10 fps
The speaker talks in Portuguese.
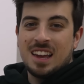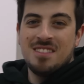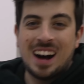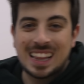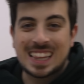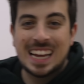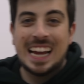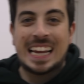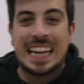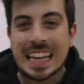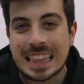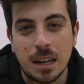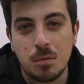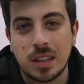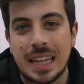E malta, aqui a
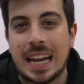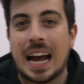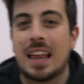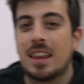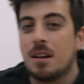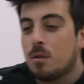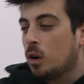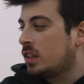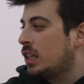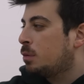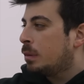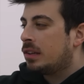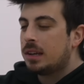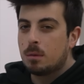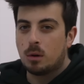temos ligada, vocês
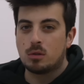percebam